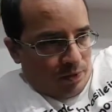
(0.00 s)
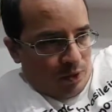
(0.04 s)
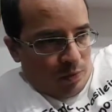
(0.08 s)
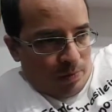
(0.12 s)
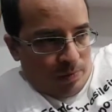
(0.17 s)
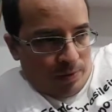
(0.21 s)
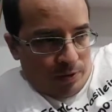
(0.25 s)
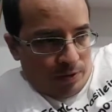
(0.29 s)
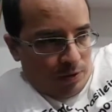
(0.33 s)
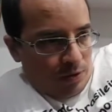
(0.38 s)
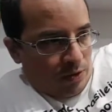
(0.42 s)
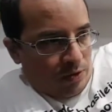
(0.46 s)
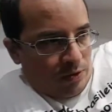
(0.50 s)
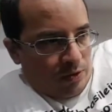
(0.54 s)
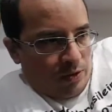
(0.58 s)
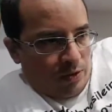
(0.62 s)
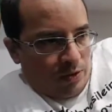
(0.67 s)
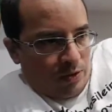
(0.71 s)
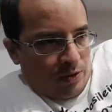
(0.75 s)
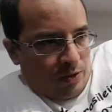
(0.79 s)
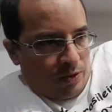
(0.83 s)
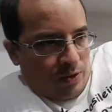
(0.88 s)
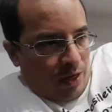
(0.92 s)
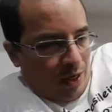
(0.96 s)
Eu pensei
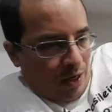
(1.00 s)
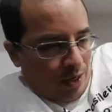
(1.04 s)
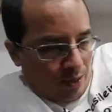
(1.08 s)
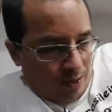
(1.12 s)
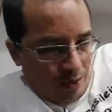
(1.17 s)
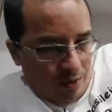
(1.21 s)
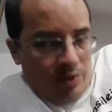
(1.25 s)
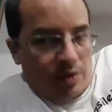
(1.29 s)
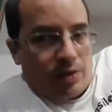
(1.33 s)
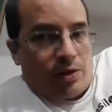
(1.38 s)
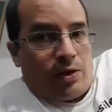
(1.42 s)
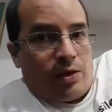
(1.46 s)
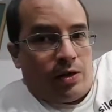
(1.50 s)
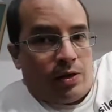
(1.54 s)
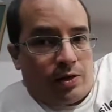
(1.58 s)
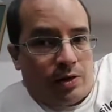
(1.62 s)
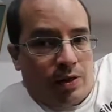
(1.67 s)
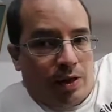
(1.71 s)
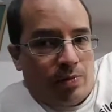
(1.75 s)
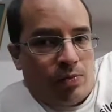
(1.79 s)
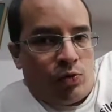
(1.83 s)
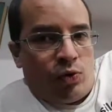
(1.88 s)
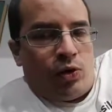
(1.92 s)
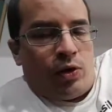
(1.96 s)
assim, cara, ele
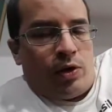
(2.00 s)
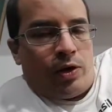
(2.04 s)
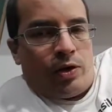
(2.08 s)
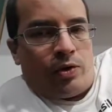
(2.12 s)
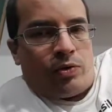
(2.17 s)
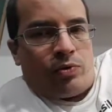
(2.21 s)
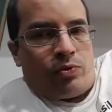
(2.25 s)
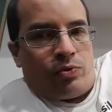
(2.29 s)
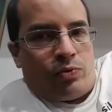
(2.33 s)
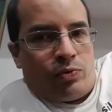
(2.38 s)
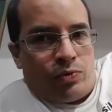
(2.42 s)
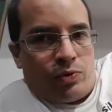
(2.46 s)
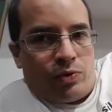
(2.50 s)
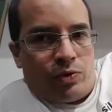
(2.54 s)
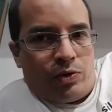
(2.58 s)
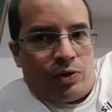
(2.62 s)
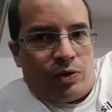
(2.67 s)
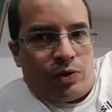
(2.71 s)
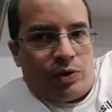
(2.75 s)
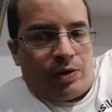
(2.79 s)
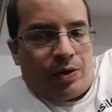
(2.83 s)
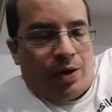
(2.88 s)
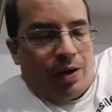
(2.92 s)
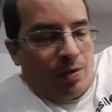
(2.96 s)
tá morrendo, e
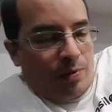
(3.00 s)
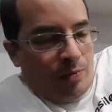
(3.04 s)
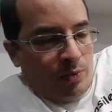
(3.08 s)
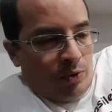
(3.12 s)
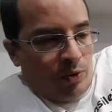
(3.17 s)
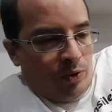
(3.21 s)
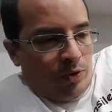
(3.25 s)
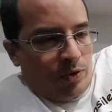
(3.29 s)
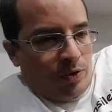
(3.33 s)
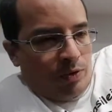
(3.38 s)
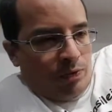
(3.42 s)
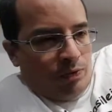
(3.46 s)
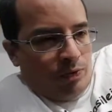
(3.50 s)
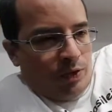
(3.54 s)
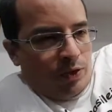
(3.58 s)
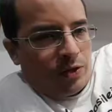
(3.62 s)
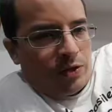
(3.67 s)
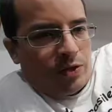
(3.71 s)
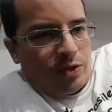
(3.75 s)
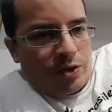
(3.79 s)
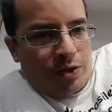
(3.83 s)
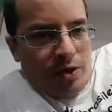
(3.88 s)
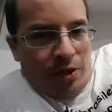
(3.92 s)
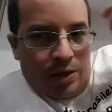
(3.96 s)
ele tava morrendo na
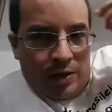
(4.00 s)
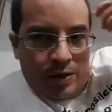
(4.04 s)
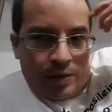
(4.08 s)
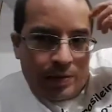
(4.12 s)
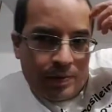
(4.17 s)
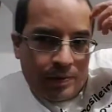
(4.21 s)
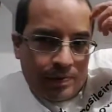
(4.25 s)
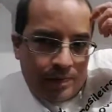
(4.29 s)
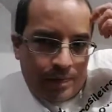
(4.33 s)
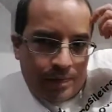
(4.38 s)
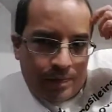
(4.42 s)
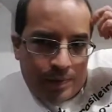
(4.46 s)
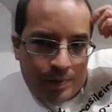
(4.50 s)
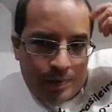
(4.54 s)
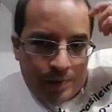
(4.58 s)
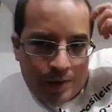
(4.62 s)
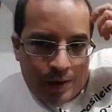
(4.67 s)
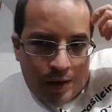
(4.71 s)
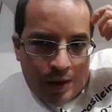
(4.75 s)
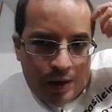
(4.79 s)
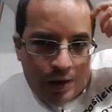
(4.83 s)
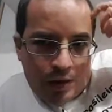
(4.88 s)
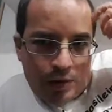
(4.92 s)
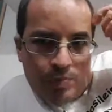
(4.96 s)
frente dela.
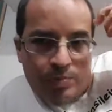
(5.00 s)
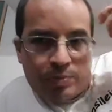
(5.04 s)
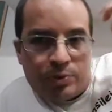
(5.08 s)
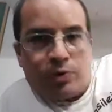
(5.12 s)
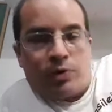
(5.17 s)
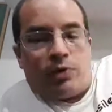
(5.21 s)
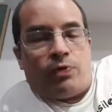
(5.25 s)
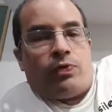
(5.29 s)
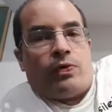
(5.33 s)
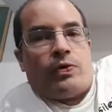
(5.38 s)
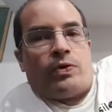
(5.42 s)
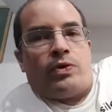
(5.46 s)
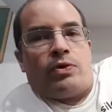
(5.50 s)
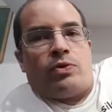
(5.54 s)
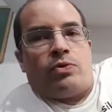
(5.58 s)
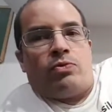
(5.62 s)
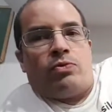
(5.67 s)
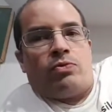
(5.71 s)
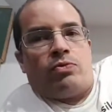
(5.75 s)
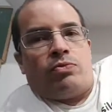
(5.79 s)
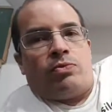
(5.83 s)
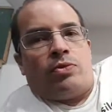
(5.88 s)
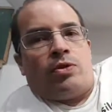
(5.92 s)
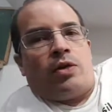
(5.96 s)
Ela não podia fazer
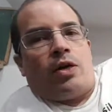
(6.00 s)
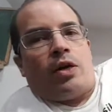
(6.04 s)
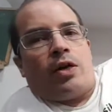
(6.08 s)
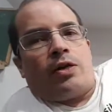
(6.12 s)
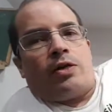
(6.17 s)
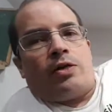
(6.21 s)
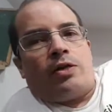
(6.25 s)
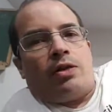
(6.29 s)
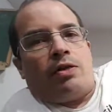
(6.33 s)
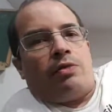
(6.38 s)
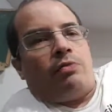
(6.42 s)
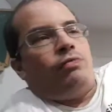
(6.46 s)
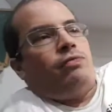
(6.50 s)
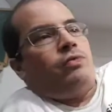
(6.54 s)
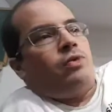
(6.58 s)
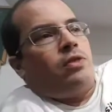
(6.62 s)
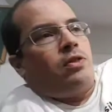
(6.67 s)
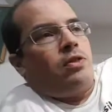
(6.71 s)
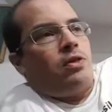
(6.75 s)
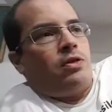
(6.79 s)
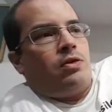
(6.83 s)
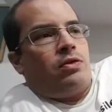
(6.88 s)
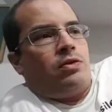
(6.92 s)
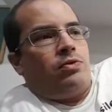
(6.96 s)
um milagre da
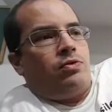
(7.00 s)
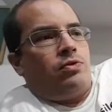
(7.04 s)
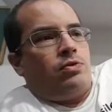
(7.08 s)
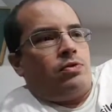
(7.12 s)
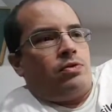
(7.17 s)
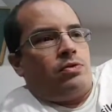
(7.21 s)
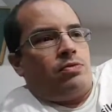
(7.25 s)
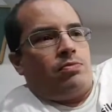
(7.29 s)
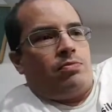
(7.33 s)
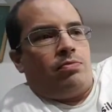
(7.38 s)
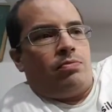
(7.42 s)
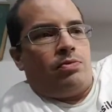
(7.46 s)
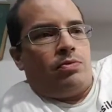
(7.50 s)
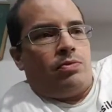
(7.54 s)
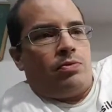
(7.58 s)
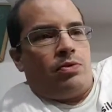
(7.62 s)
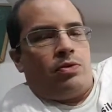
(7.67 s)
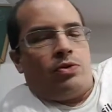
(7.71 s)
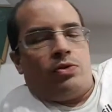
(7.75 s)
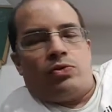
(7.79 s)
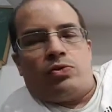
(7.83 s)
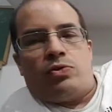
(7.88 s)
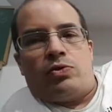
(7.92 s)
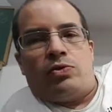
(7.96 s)
vida e
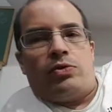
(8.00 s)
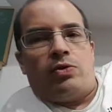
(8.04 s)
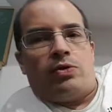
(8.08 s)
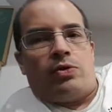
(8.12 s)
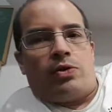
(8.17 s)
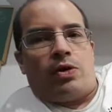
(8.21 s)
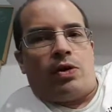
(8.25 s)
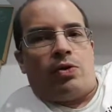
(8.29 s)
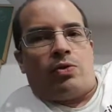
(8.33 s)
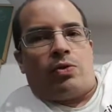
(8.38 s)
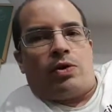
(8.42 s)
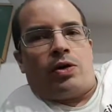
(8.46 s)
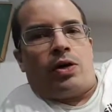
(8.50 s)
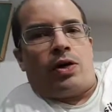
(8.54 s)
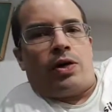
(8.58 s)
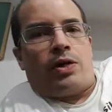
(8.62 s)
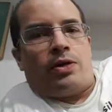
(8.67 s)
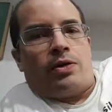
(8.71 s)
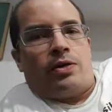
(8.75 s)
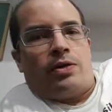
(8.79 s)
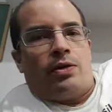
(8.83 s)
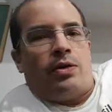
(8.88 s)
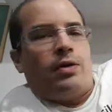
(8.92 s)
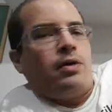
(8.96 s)
ressuscitar o
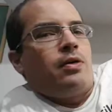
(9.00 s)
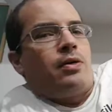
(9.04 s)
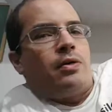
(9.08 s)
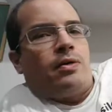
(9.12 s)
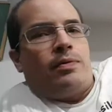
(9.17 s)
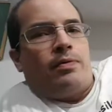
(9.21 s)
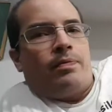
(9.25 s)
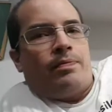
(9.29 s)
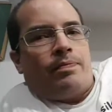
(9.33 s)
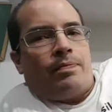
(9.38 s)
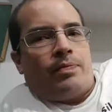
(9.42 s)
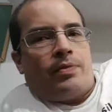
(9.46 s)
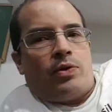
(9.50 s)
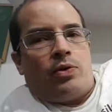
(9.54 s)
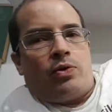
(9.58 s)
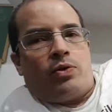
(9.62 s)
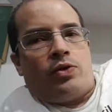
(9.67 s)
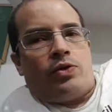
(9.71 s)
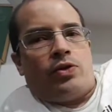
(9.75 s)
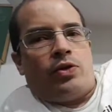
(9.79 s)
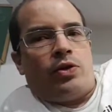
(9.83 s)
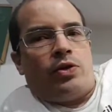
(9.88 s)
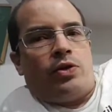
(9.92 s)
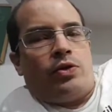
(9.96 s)
cara? Eu
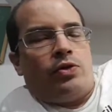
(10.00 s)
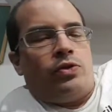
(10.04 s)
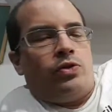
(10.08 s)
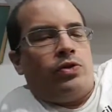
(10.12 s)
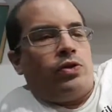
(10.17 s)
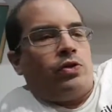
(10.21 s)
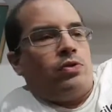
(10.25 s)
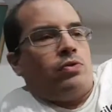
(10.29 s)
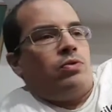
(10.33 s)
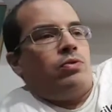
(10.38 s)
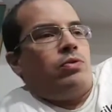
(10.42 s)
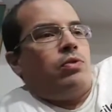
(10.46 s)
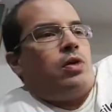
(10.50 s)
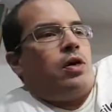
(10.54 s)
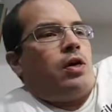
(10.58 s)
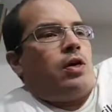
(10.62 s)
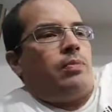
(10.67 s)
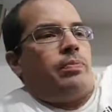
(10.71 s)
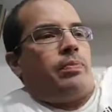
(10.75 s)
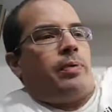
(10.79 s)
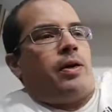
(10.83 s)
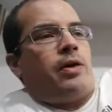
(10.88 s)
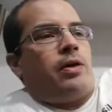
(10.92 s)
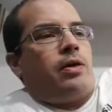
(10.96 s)
achei ridículo, o
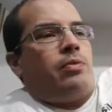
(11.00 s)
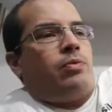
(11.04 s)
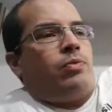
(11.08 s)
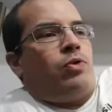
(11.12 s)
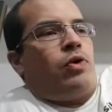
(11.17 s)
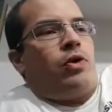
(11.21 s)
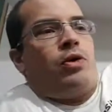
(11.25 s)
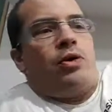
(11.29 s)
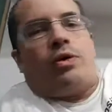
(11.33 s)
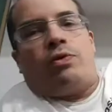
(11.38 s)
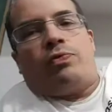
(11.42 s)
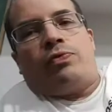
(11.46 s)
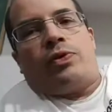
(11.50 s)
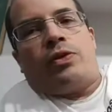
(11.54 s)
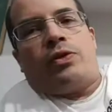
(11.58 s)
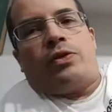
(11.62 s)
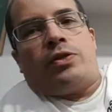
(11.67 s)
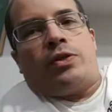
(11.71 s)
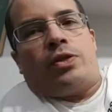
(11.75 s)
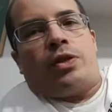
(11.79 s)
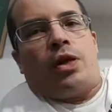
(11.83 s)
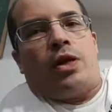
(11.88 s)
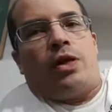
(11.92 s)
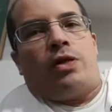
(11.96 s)
cara pega e morre na
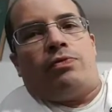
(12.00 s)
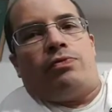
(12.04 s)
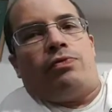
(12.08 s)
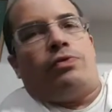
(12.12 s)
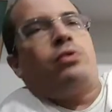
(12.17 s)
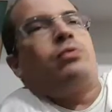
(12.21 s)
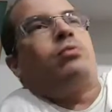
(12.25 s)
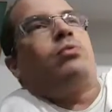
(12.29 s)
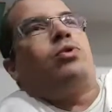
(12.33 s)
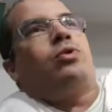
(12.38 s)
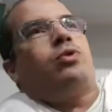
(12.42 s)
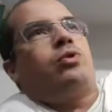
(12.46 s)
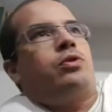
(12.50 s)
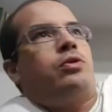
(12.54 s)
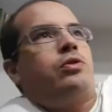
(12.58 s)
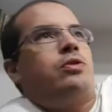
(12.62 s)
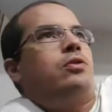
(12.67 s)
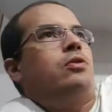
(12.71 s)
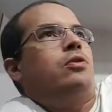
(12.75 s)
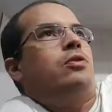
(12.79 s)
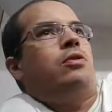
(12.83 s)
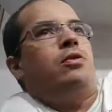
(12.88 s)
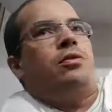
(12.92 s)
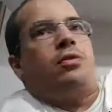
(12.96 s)
frente dela, vira um monte
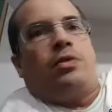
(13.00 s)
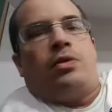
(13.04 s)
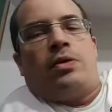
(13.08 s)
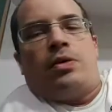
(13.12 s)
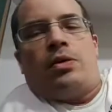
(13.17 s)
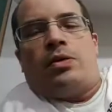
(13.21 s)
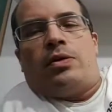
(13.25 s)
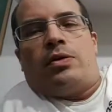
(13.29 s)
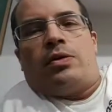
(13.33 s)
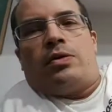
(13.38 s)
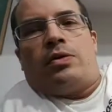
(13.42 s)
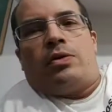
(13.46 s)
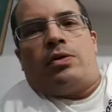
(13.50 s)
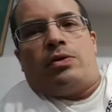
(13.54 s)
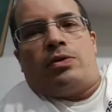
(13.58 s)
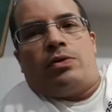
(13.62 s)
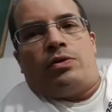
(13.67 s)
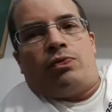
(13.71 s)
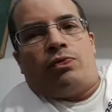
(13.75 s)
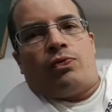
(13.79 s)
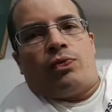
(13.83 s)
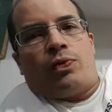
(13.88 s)
de, de